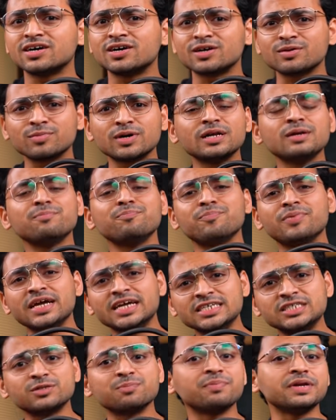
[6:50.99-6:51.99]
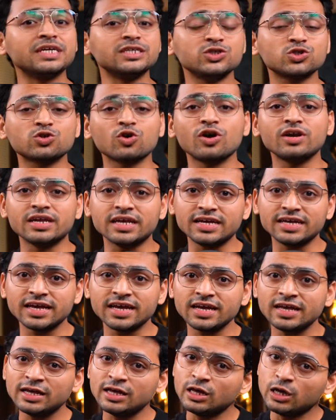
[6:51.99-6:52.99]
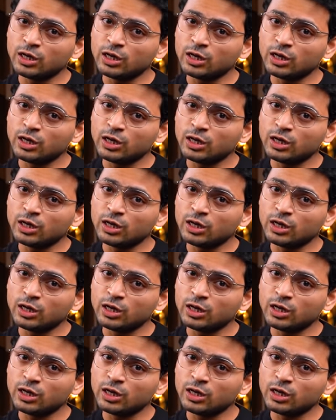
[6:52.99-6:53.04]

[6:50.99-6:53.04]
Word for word: थर्मल पेस्ट प्री इंस्टॉल नहीं है